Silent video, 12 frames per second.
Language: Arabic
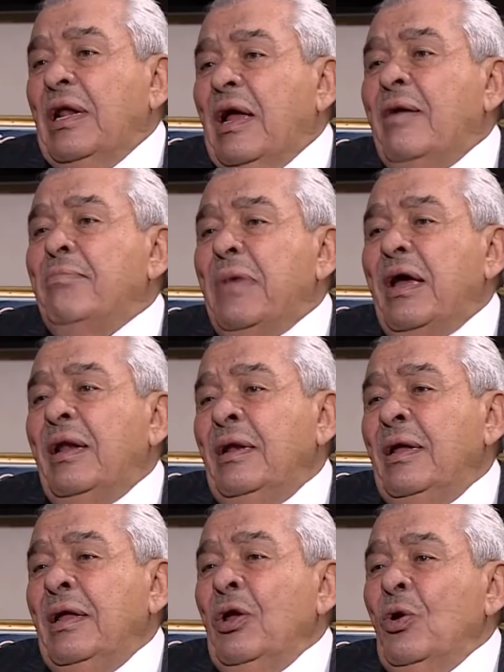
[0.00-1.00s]
لعمان
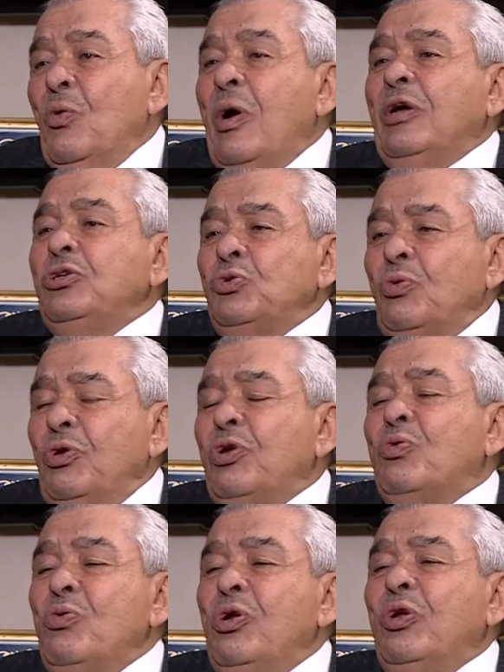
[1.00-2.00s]
هو عشق
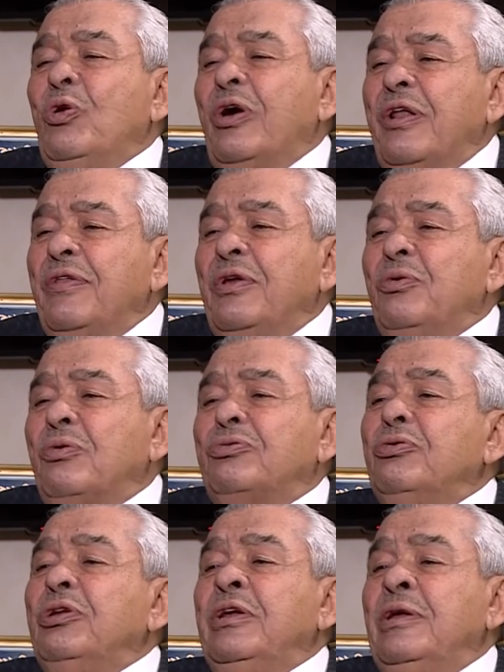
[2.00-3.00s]
لكل ارض
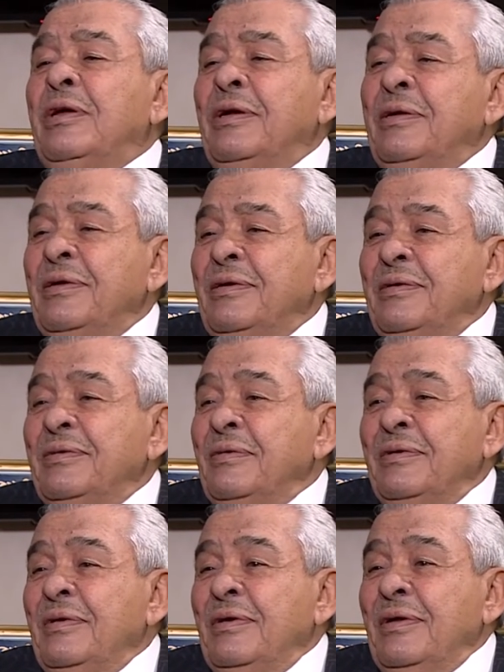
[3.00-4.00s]
اردنيه
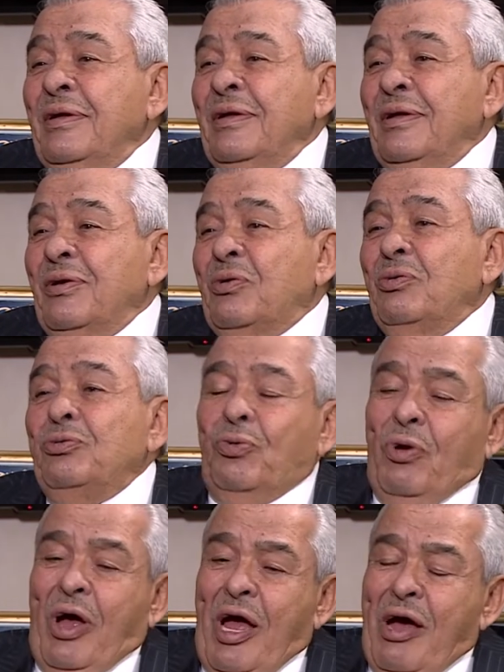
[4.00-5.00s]
كنت
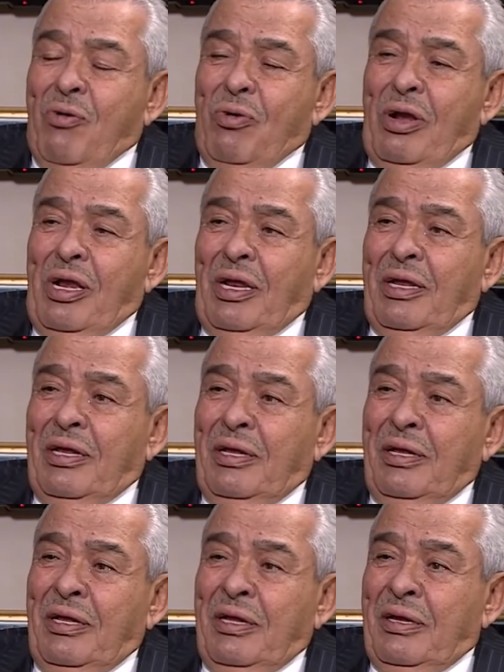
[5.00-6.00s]
احاول
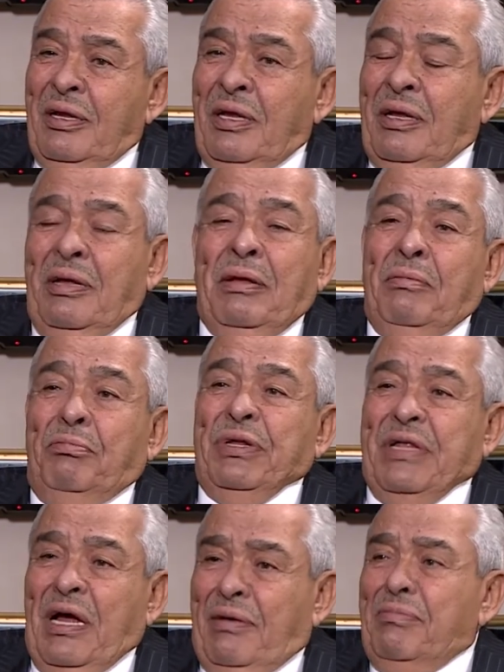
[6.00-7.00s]

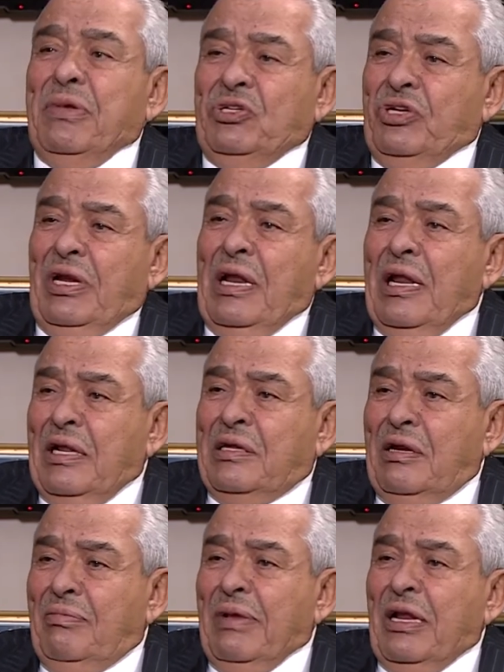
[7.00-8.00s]
بدعم من جلاله
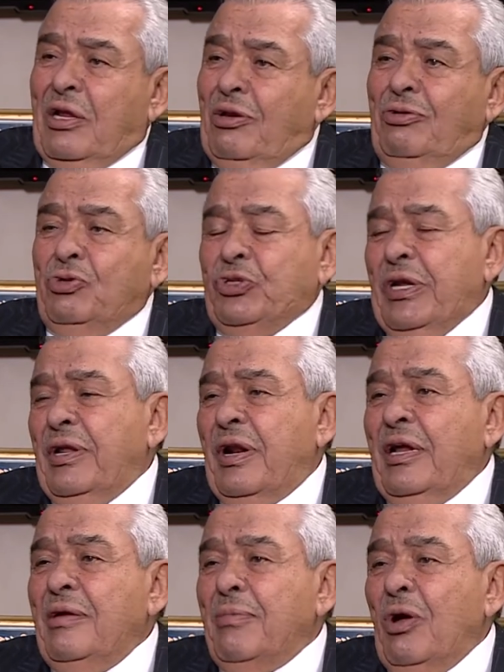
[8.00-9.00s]
الملك الحسين
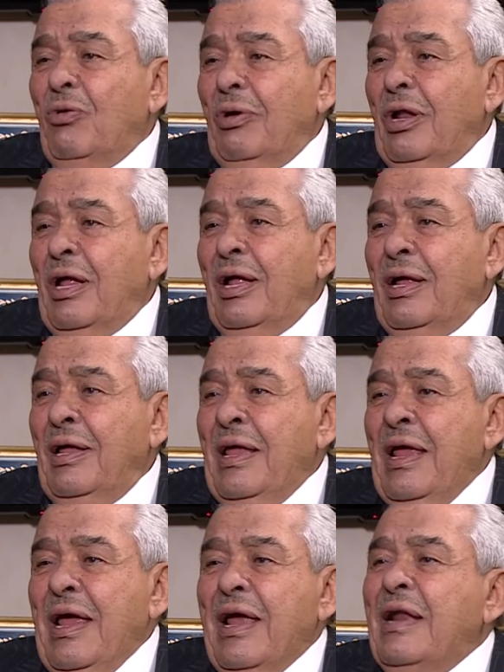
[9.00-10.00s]
رحمه الله
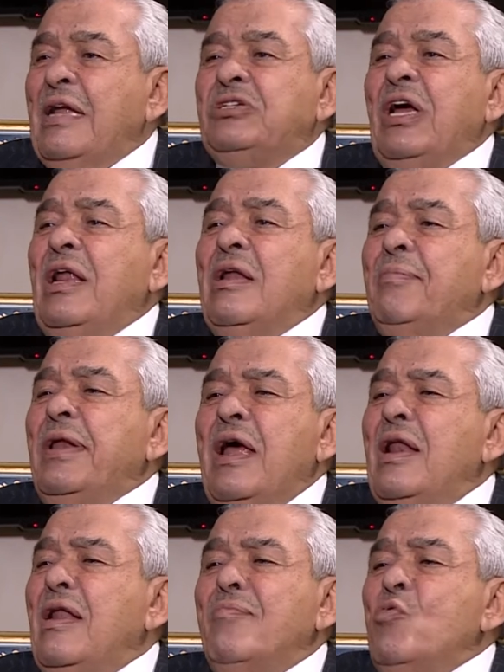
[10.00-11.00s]
ان نجعل
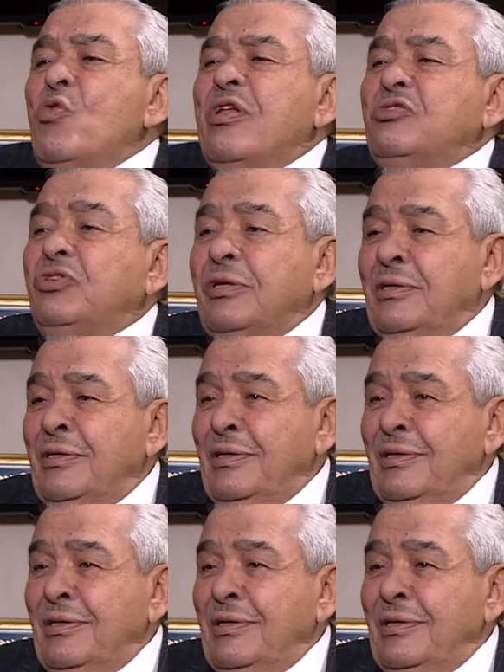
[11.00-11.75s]
منها نموذجا